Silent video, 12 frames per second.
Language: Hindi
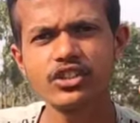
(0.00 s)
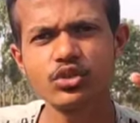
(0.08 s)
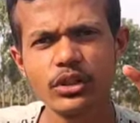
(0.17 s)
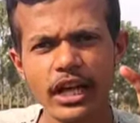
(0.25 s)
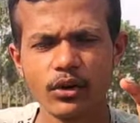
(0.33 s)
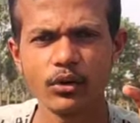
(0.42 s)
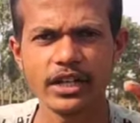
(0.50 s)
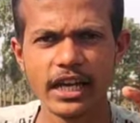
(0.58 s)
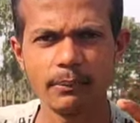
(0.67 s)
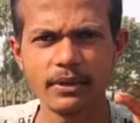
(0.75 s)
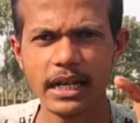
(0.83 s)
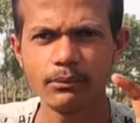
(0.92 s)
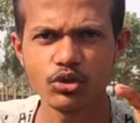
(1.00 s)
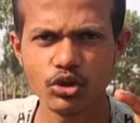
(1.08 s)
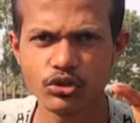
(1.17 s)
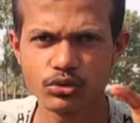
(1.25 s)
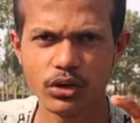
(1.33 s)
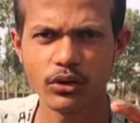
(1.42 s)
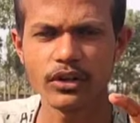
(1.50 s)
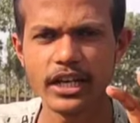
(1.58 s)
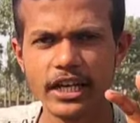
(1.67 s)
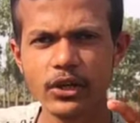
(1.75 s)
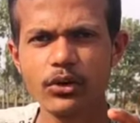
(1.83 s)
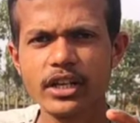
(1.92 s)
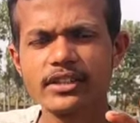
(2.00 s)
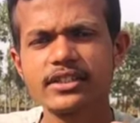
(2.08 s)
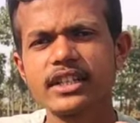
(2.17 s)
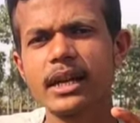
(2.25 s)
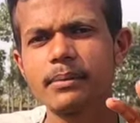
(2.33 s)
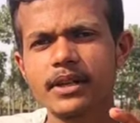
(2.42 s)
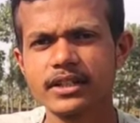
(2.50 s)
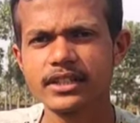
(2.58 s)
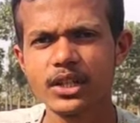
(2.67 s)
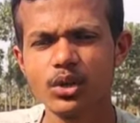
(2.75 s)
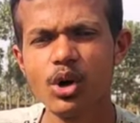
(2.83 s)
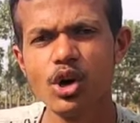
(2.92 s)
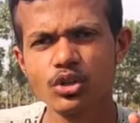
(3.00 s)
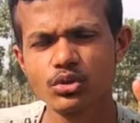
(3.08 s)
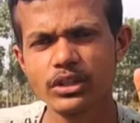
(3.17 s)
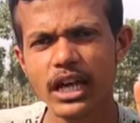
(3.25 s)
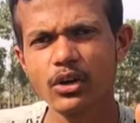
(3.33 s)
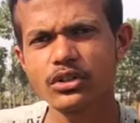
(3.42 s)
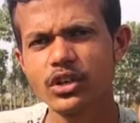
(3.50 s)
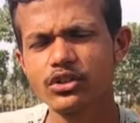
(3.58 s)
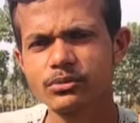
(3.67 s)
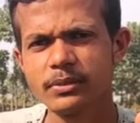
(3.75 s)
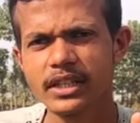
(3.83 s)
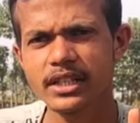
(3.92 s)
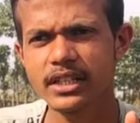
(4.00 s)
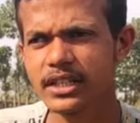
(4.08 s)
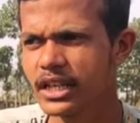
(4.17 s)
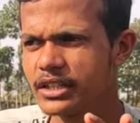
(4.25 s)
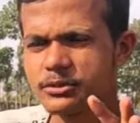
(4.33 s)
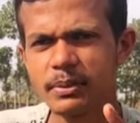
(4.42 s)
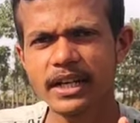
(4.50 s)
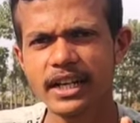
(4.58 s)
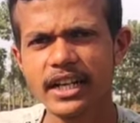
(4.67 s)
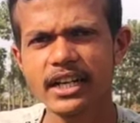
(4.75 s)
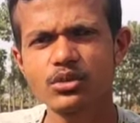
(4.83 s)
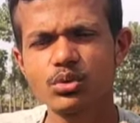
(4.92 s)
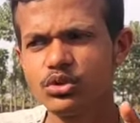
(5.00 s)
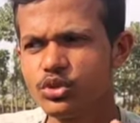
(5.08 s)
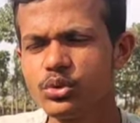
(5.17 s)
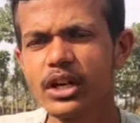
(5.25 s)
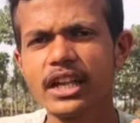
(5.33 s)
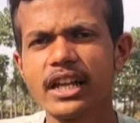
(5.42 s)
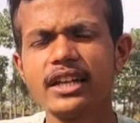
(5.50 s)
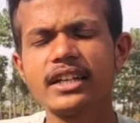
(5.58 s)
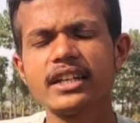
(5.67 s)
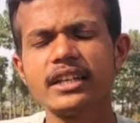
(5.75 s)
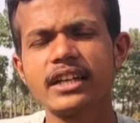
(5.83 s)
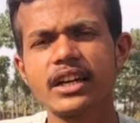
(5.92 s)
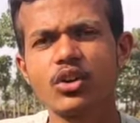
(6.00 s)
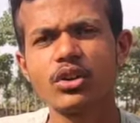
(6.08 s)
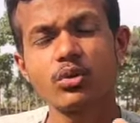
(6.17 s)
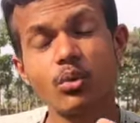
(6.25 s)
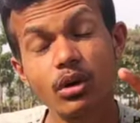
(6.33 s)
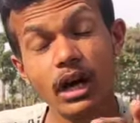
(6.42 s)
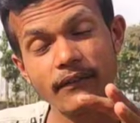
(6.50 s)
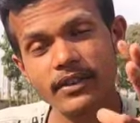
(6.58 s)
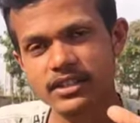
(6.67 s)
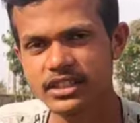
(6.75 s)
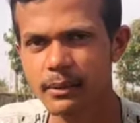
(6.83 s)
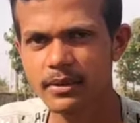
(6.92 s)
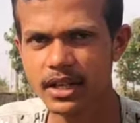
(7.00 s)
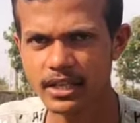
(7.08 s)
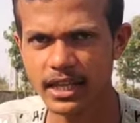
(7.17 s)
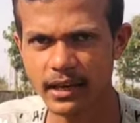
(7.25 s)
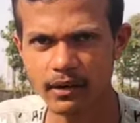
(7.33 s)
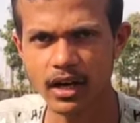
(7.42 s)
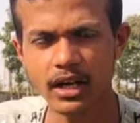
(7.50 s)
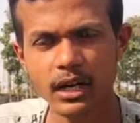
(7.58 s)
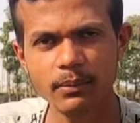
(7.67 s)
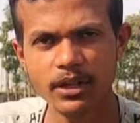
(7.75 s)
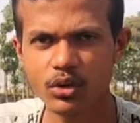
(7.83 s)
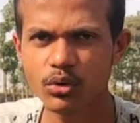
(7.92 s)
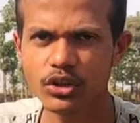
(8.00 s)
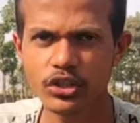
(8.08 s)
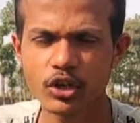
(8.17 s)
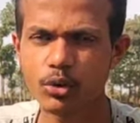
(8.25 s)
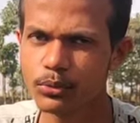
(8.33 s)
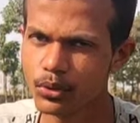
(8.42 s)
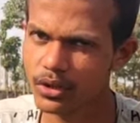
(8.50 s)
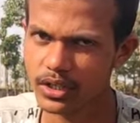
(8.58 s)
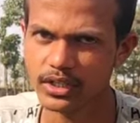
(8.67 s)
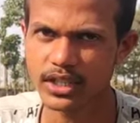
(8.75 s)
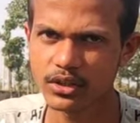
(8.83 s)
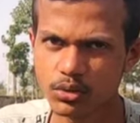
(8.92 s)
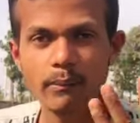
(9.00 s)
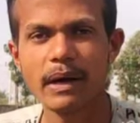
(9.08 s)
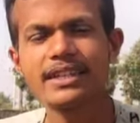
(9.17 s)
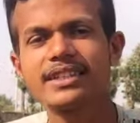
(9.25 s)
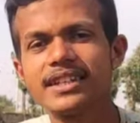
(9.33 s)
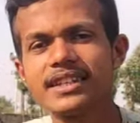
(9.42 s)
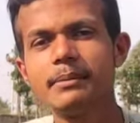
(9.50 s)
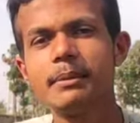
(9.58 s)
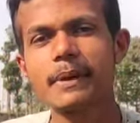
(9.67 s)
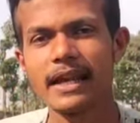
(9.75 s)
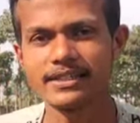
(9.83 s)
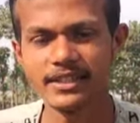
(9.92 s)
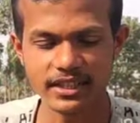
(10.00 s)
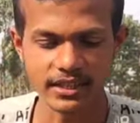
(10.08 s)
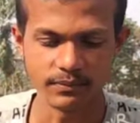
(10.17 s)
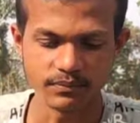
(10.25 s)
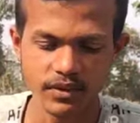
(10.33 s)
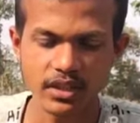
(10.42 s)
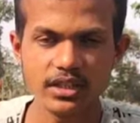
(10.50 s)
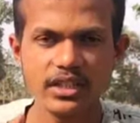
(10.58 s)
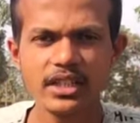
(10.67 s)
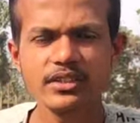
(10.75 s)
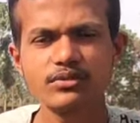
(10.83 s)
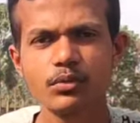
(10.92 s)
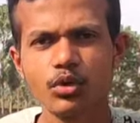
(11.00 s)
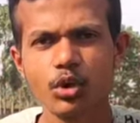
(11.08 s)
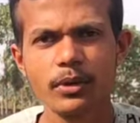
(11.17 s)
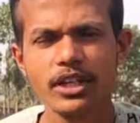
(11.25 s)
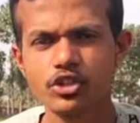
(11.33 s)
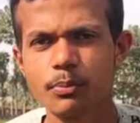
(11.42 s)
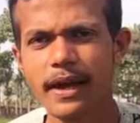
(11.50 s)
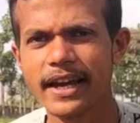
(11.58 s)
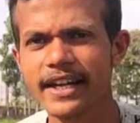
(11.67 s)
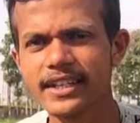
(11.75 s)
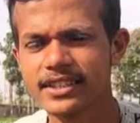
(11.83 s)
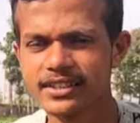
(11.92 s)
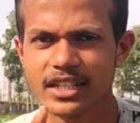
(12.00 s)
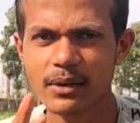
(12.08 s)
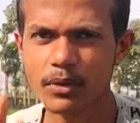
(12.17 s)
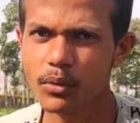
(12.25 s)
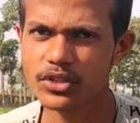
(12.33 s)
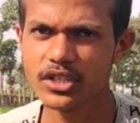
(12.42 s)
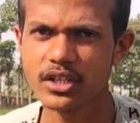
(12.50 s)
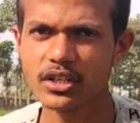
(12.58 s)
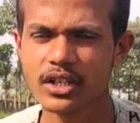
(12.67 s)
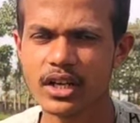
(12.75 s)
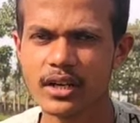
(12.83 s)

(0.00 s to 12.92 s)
जो नैनो एरिया आपने नाम जरूर सुना को नैनो एरिया से अगर आप करते हो तो क्या होता है उसमें कि स्प्रे करेंगे तो यूरिया डालने के अकॉर्डिंग वो काफ़ी अच्छा भी रहता है अगर आप नैनो एरिया का उपयोग करते हैं तो बात करते हैं अभी प्राइसिंग की ये इस फूल गोभी का जो पैकेट का दस ग्राम का वजन